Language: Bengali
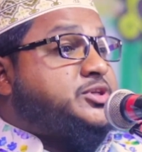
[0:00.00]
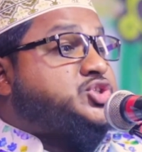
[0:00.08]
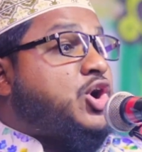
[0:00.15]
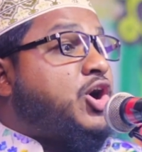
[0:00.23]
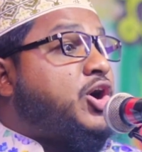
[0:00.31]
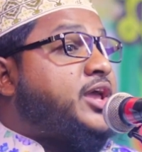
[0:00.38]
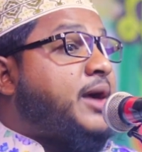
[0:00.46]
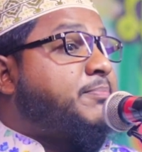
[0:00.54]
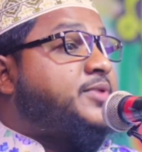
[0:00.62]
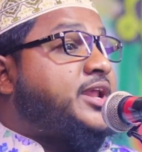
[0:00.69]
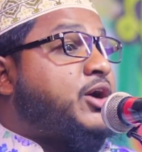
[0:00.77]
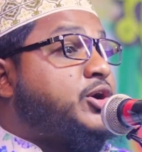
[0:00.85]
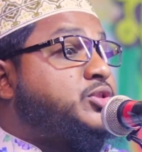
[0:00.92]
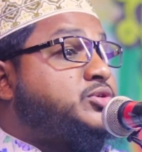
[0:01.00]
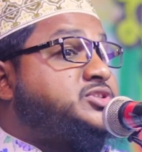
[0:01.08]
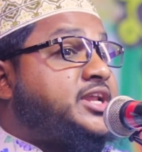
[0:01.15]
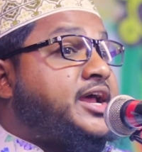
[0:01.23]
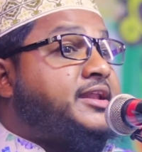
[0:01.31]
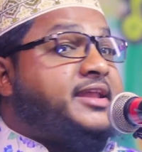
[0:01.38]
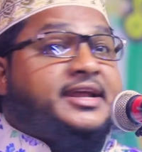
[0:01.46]
বিষয় আপনারা হয়তো
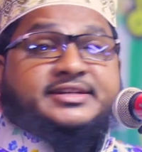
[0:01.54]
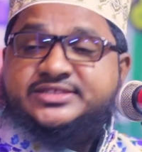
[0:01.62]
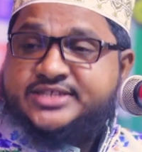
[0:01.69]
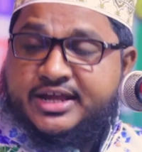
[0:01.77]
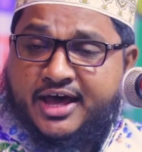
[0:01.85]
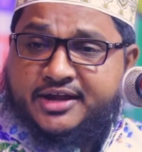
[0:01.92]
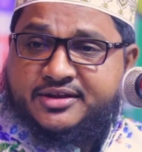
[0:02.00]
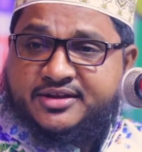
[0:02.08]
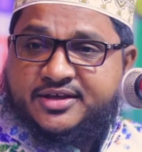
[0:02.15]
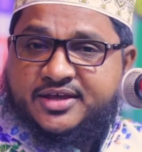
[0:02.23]
যারা নেট চালান